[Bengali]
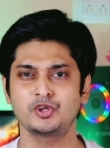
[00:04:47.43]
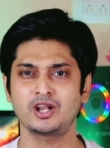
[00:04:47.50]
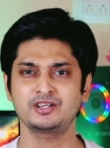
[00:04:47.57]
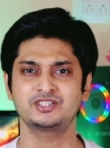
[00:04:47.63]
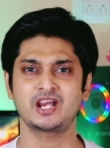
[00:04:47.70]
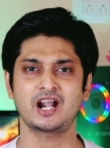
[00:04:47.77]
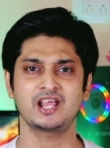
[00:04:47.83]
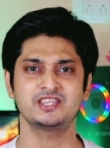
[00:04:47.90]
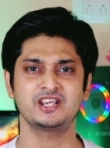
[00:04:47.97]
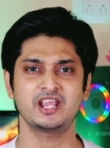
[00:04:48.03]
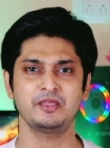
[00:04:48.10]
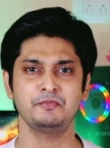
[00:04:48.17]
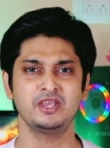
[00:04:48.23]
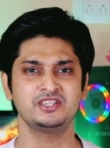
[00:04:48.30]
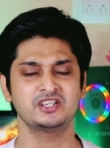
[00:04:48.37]
সুতরাং চার
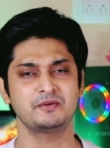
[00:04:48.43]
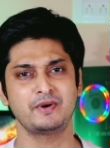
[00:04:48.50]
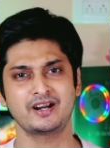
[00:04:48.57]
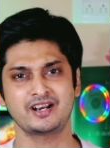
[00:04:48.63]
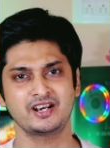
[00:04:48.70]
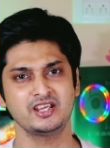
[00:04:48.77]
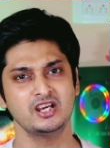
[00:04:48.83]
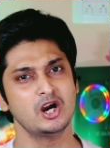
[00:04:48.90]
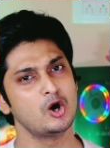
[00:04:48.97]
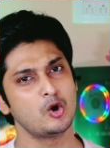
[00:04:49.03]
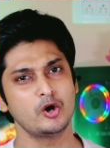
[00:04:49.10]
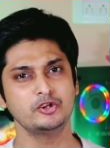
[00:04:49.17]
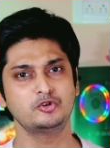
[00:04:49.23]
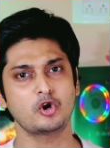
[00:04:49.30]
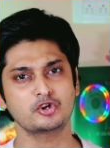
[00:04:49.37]
হাজার এমএইচ এর ব্যাটারি
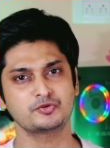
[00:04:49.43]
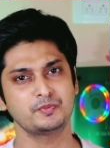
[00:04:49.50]
ওই